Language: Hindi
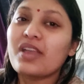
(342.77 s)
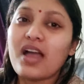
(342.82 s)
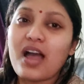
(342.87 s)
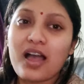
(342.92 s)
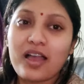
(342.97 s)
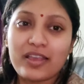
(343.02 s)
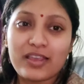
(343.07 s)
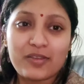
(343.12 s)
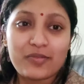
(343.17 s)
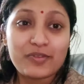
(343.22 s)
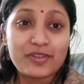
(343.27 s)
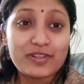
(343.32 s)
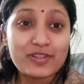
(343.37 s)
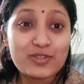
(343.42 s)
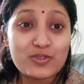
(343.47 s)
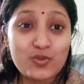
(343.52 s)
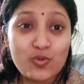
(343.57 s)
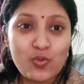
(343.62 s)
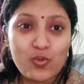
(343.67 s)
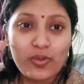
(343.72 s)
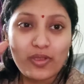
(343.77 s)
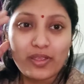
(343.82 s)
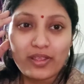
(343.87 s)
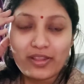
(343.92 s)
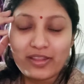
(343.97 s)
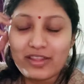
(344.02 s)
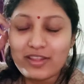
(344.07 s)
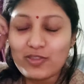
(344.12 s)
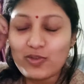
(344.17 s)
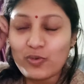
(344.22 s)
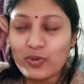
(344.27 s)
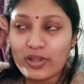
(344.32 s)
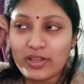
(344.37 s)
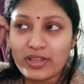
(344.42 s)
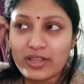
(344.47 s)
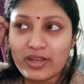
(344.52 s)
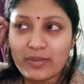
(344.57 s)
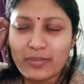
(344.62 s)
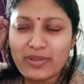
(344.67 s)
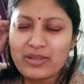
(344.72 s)
खा के फिर सो गई थी थोड़ी
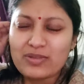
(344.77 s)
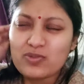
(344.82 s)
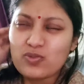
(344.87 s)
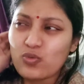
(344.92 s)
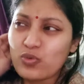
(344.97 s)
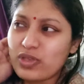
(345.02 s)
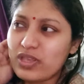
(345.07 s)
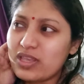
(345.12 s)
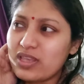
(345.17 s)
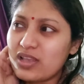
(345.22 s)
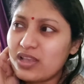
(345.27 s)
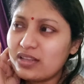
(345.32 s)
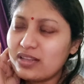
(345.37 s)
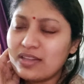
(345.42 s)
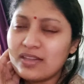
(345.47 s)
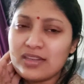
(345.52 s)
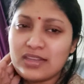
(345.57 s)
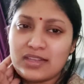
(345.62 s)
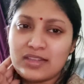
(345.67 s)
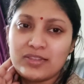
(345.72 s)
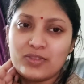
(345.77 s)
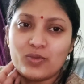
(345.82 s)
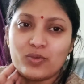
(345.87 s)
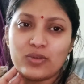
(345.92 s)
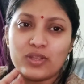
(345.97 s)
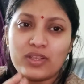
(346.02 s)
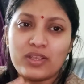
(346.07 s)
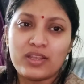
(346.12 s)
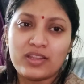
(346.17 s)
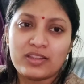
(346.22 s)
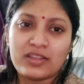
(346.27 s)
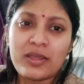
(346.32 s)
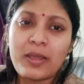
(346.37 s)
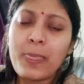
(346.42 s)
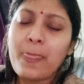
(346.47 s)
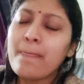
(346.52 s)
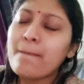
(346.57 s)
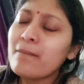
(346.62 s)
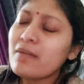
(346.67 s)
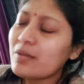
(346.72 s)
देर मतलब सो ही क्या थी नींद तो नहीं आती है
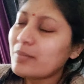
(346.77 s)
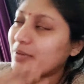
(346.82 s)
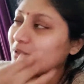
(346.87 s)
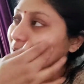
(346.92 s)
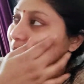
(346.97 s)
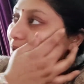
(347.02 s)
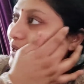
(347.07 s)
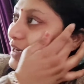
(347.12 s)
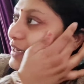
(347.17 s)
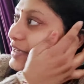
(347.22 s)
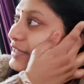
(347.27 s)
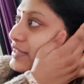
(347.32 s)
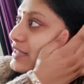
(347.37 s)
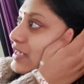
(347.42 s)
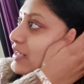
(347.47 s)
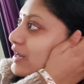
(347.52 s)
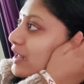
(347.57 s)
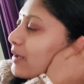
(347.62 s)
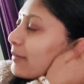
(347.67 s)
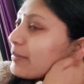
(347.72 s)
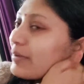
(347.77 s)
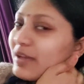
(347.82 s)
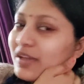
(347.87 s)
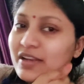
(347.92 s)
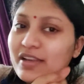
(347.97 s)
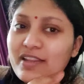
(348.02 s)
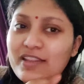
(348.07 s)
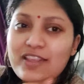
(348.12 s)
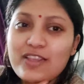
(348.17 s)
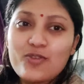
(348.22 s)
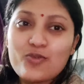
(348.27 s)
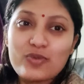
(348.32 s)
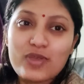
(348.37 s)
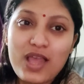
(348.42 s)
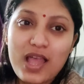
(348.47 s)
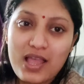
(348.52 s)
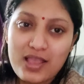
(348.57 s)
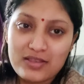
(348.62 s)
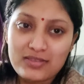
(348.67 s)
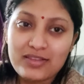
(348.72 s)
मतलब लेटी थी आराम कर रही थी क्योंकि
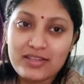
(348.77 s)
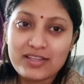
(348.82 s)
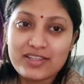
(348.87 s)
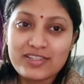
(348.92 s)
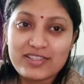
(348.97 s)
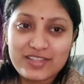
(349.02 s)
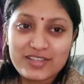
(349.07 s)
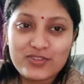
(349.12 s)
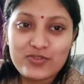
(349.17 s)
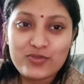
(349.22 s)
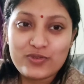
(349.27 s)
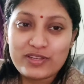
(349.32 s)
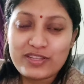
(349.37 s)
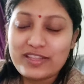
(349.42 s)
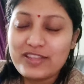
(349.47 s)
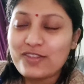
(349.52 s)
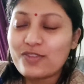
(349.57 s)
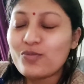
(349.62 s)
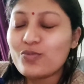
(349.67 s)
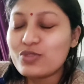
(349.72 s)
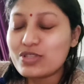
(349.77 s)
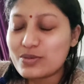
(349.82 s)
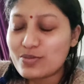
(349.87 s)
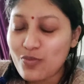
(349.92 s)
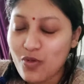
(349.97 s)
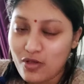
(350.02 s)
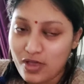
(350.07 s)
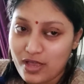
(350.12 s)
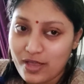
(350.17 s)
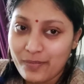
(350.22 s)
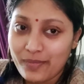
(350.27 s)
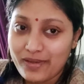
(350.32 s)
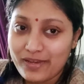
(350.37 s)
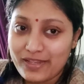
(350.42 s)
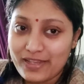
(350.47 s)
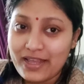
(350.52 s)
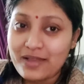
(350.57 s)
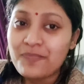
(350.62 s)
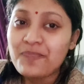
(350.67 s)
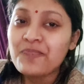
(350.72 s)
आज तक्ष की छुट्टी थी तो मुझे मौका मिल
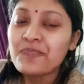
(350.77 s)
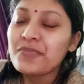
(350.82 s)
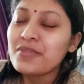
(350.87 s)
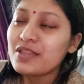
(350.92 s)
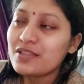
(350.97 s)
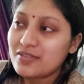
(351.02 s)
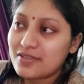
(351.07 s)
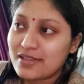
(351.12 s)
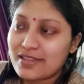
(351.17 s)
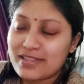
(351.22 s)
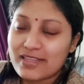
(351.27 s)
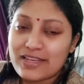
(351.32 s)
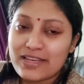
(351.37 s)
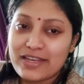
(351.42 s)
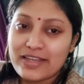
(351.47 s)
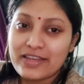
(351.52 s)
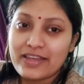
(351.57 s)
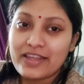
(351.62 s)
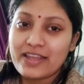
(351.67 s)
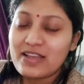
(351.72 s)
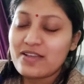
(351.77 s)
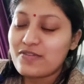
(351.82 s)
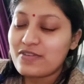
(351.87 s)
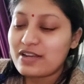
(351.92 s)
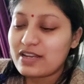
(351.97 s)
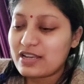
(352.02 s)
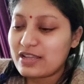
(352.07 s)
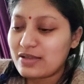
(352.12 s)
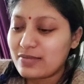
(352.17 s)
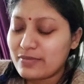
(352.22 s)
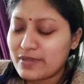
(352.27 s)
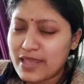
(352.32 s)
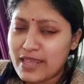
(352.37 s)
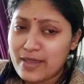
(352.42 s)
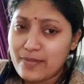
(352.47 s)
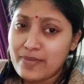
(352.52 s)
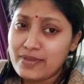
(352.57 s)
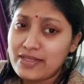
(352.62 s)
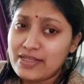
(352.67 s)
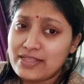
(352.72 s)
गया जल्दी लेटने का वरना
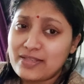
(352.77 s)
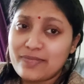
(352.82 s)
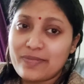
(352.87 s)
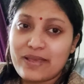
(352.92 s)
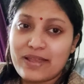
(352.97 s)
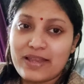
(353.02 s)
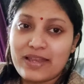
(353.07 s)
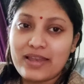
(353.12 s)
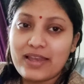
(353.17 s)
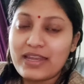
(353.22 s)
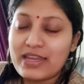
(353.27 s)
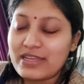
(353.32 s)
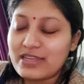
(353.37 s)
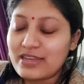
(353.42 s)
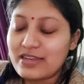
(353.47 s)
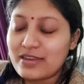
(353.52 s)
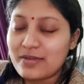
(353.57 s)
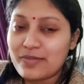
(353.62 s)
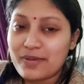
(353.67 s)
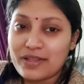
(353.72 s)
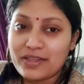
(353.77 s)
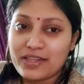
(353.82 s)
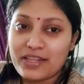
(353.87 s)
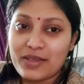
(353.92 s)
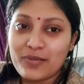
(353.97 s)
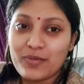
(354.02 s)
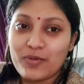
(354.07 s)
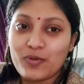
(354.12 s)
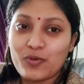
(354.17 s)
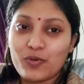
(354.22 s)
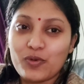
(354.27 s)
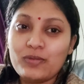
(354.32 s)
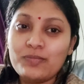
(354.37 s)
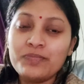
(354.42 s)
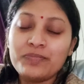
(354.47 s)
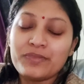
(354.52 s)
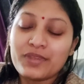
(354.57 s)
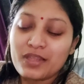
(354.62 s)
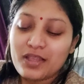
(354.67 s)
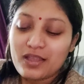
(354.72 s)
एक बजे से पहले लेट ही नहीं पाते बिल्कुल